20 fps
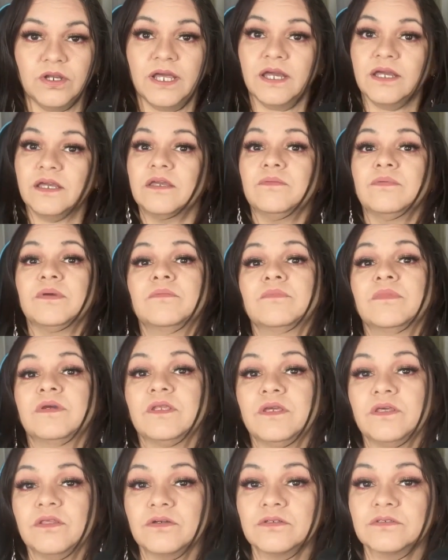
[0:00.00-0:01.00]
Hola y
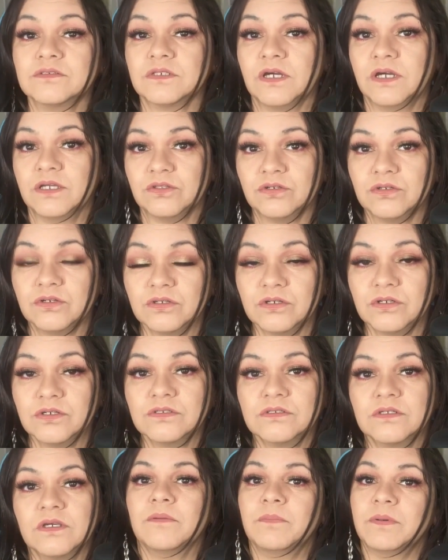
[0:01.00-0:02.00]
bienvenidos a
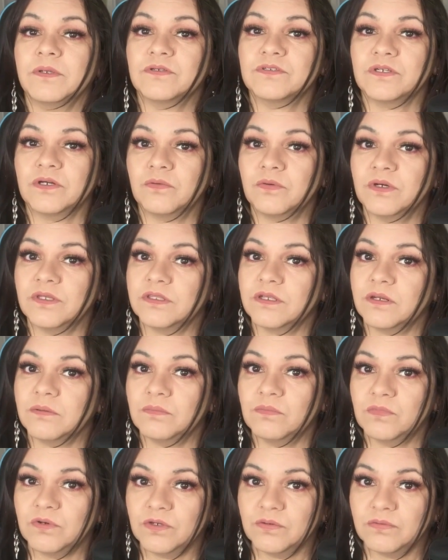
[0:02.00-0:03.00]
todos, espero se
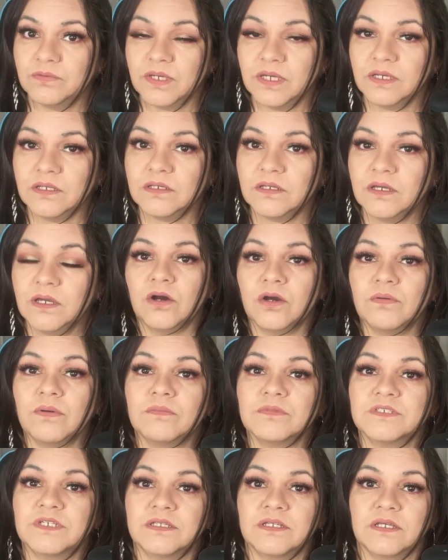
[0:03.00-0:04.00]
encuentren muy bien. Hoy
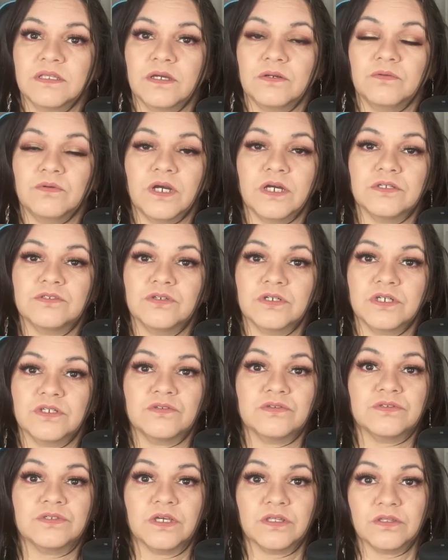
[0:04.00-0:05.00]
vamos a tratar un caso
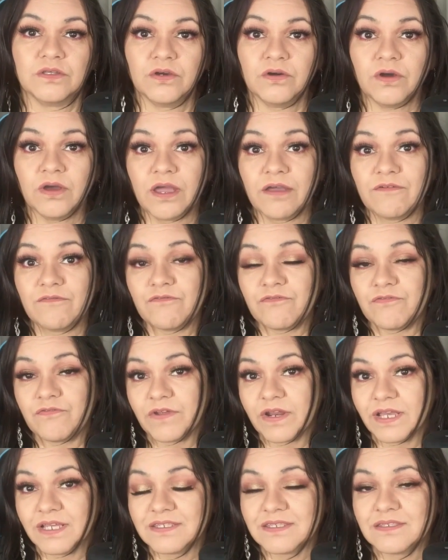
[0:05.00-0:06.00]
que sucedió en
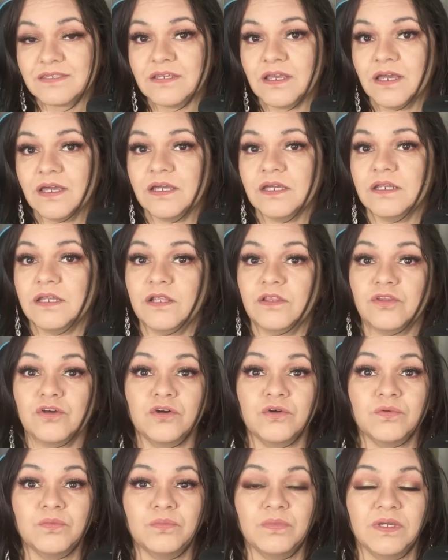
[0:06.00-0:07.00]
Francia en el
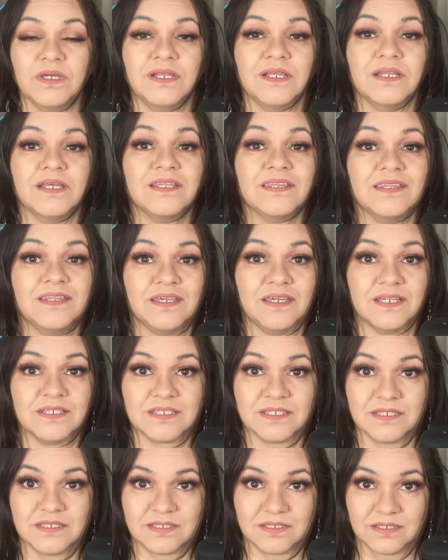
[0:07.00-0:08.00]

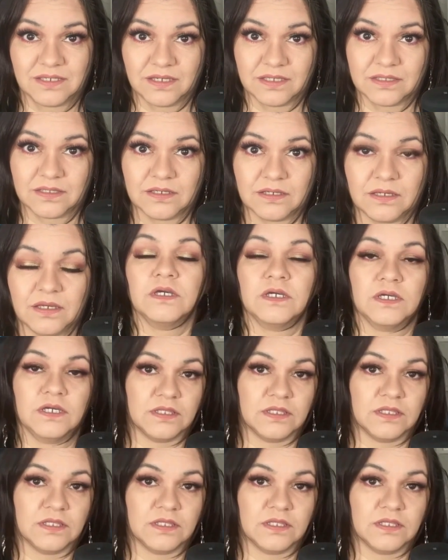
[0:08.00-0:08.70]
2017.